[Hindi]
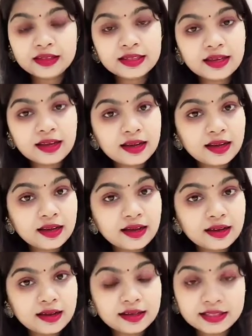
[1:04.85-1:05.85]
नशा
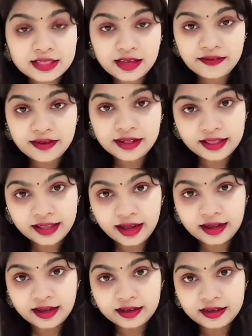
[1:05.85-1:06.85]
का सेवन ना
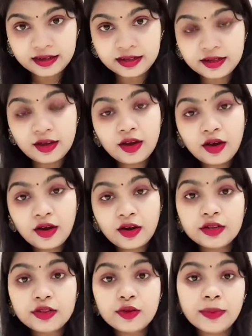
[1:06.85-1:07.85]
करे
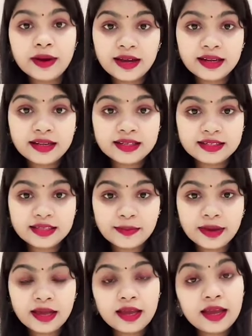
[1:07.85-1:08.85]
और दोपहर के
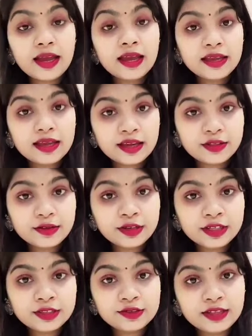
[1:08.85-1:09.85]
समय खेतों
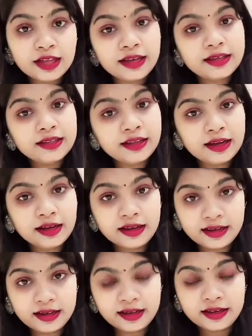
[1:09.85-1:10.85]
की जुताई ना
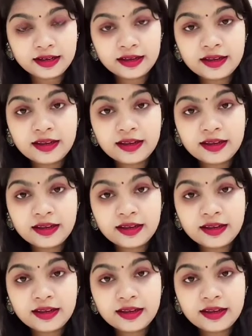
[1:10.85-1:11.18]
करे